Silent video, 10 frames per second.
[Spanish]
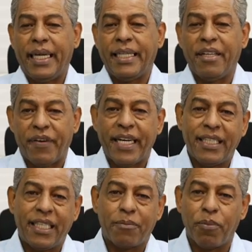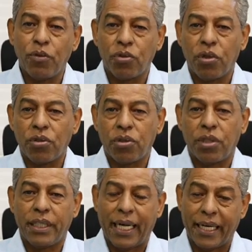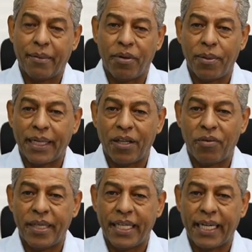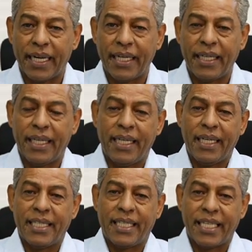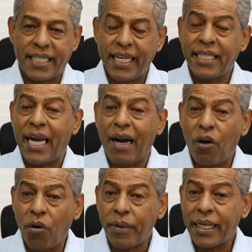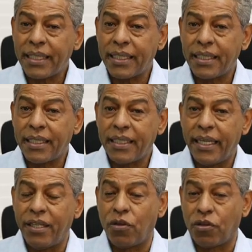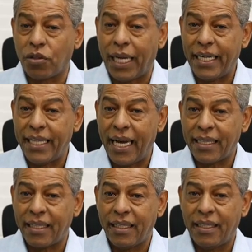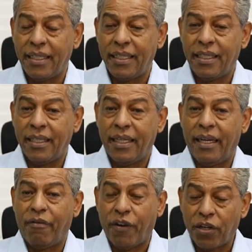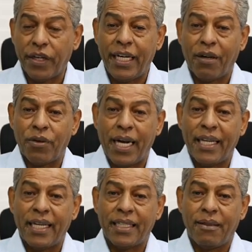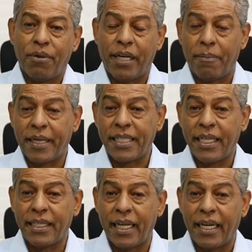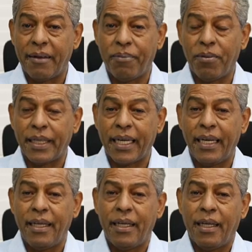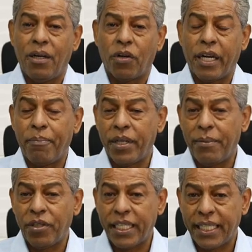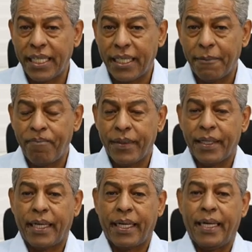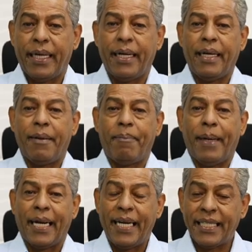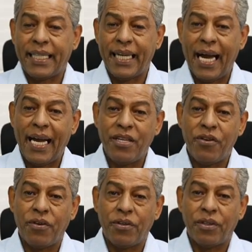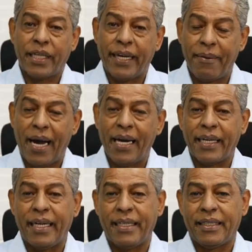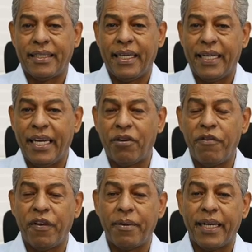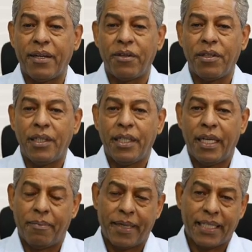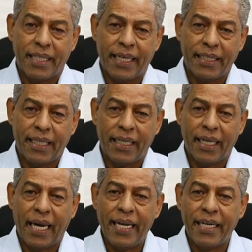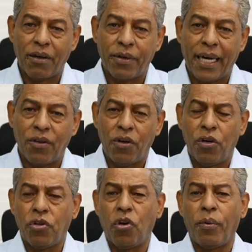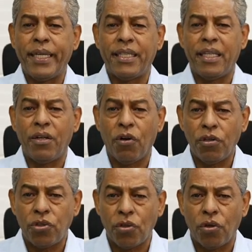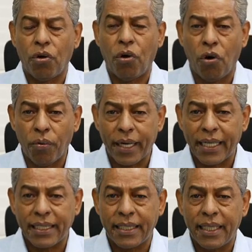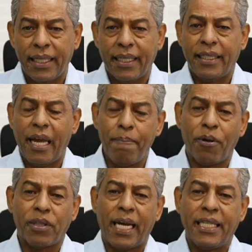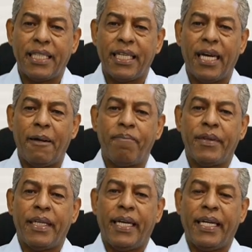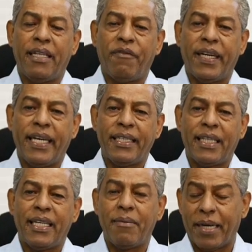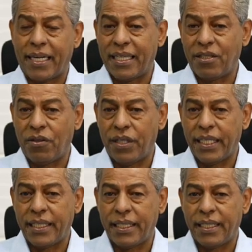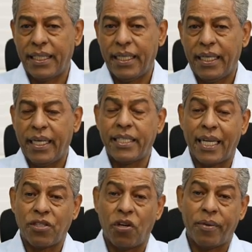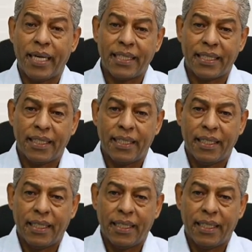en diferentes puntos de la República Dominicana. 60 obras en su totalidad eh, fueron inauguradas por el presidente de la República, lo que podemos decir que para este año que va, que enero y febrero, el presidente ha inaugurado 98 obras de importancia en diferentes demarcaciones. Estas obras